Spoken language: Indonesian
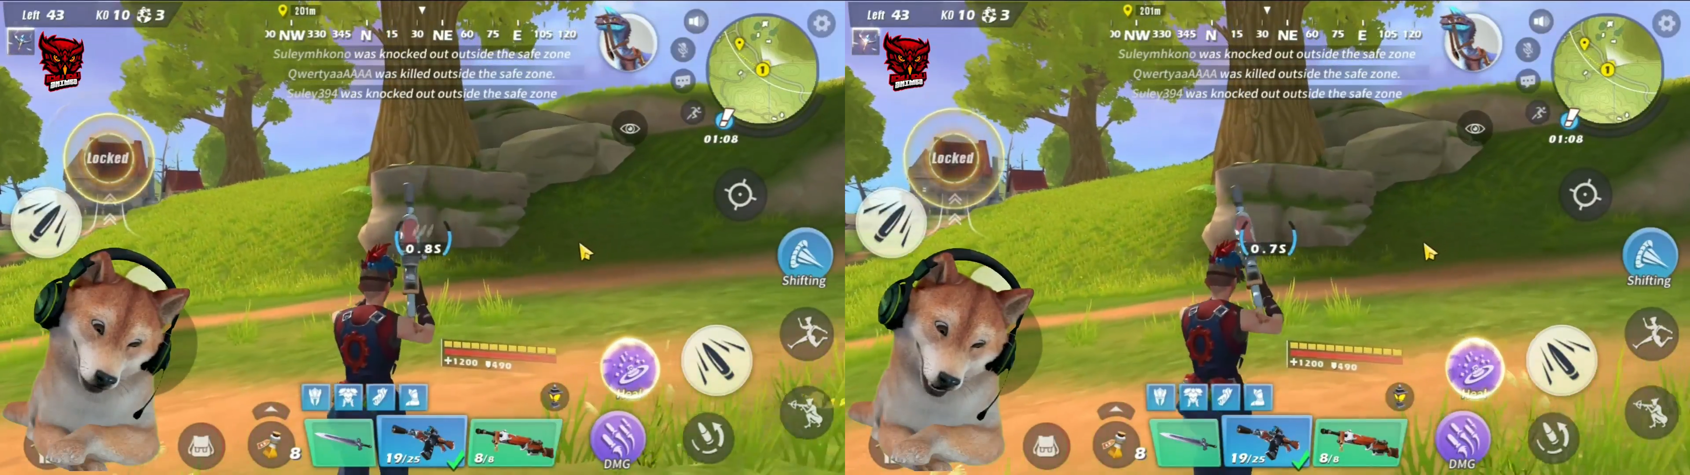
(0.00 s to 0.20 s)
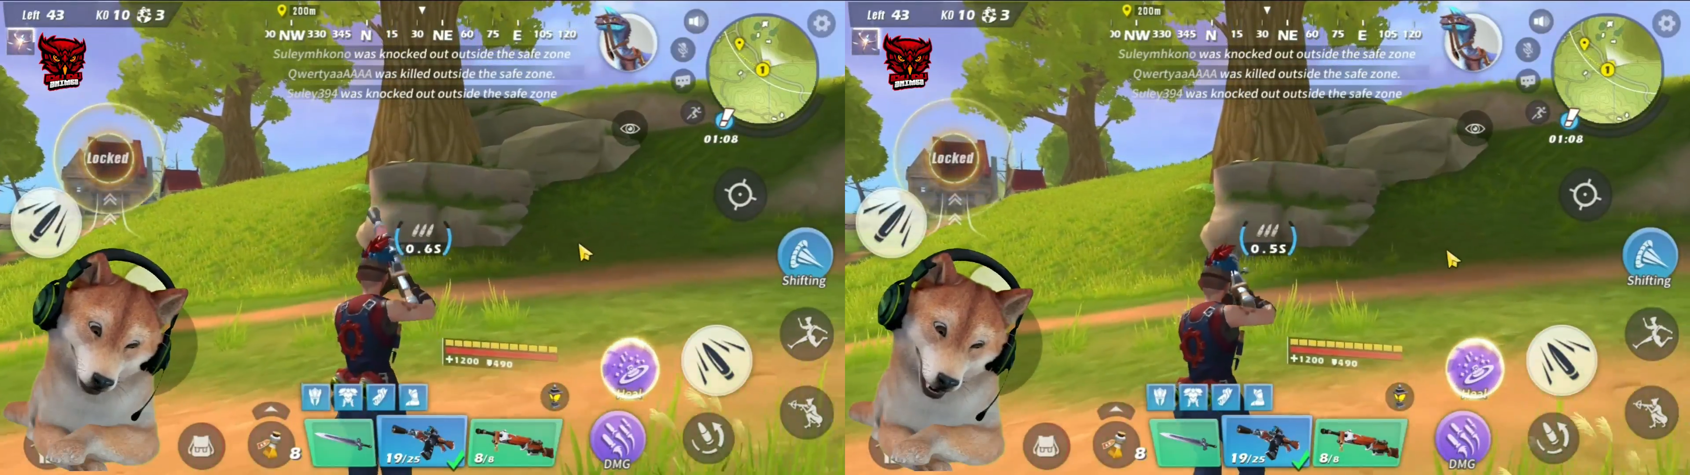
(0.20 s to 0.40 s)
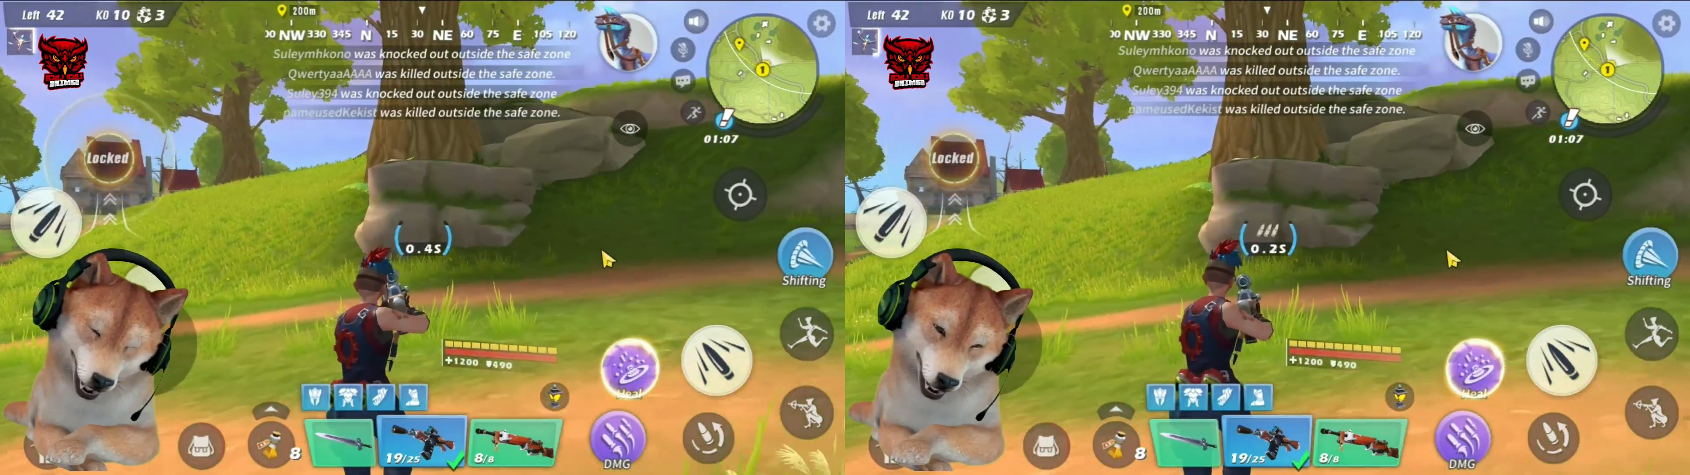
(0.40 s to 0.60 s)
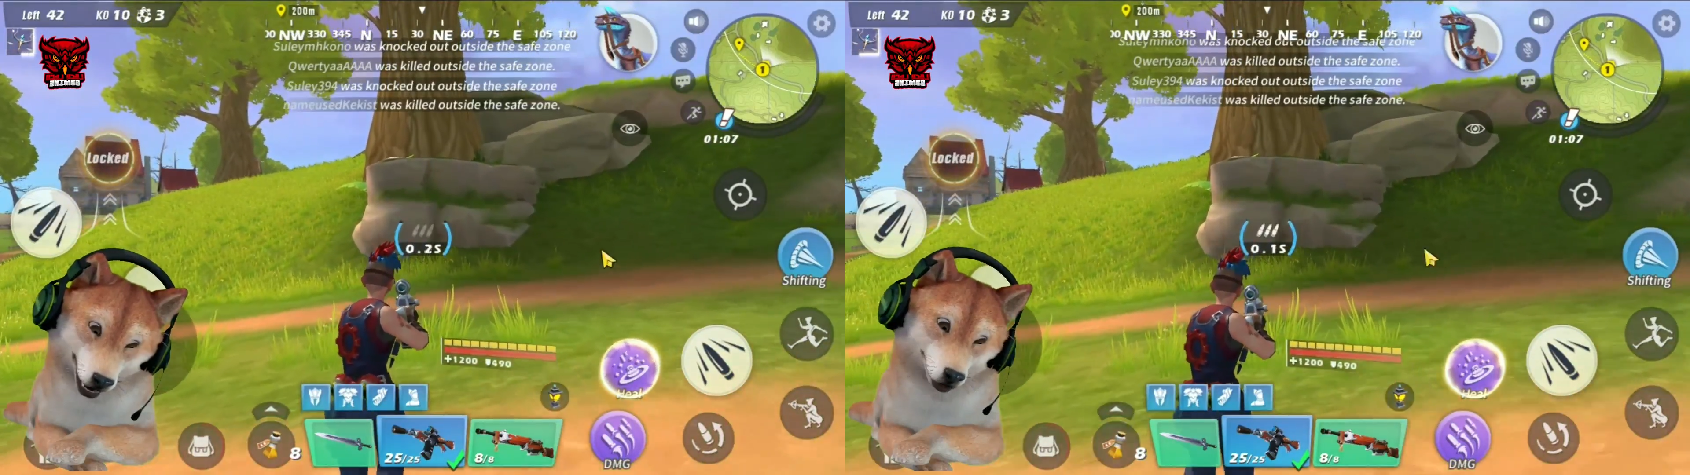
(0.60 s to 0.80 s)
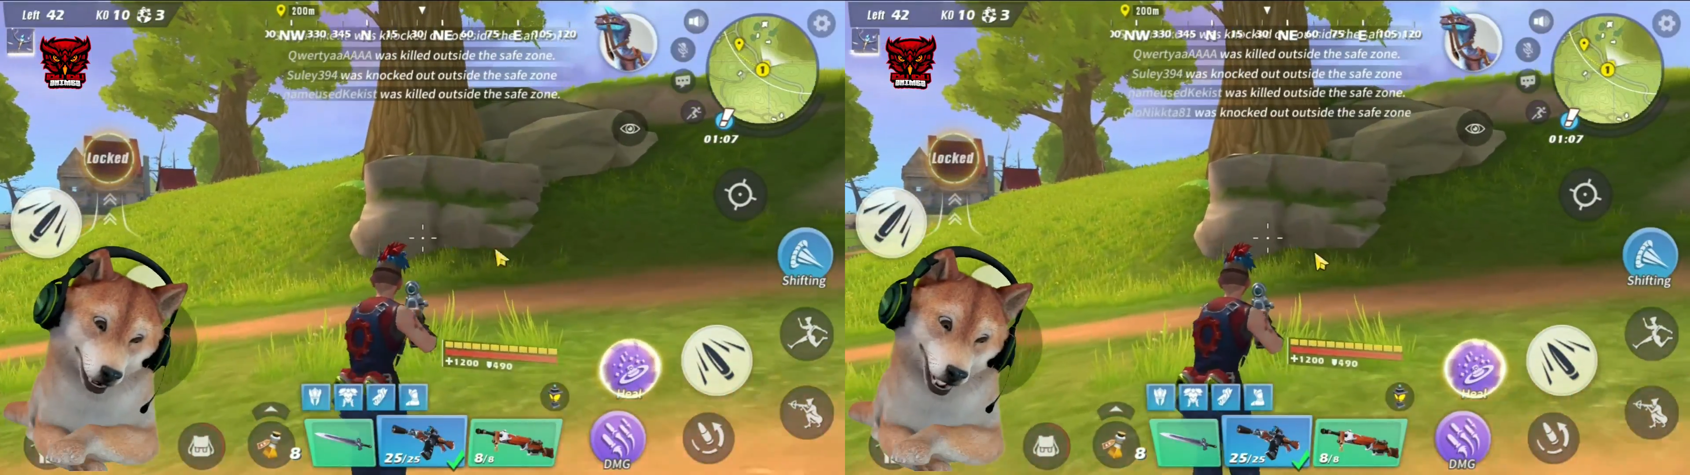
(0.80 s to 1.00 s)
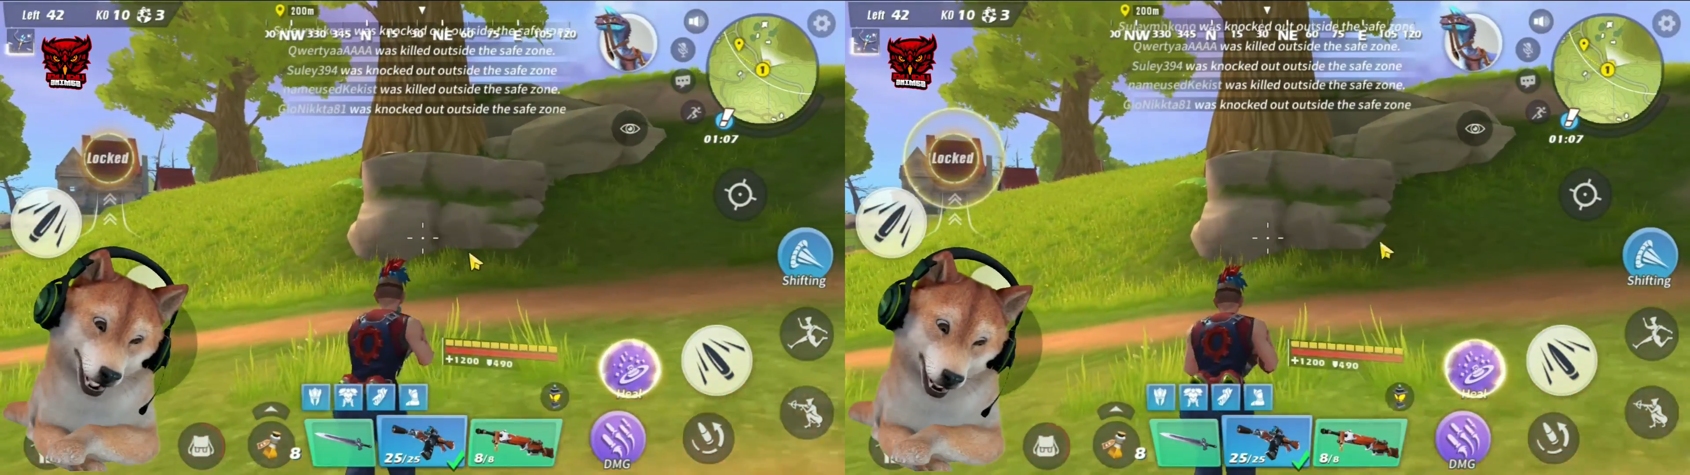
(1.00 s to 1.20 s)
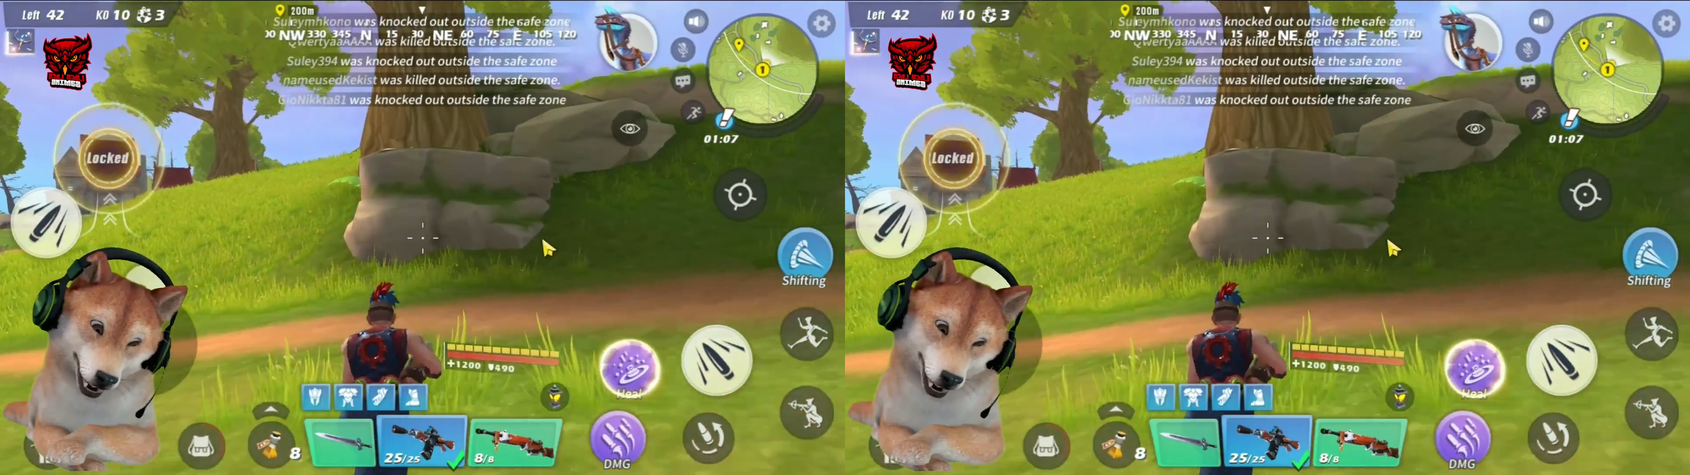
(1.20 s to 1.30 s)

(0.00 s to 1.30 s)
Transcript: ya membunuh orang atau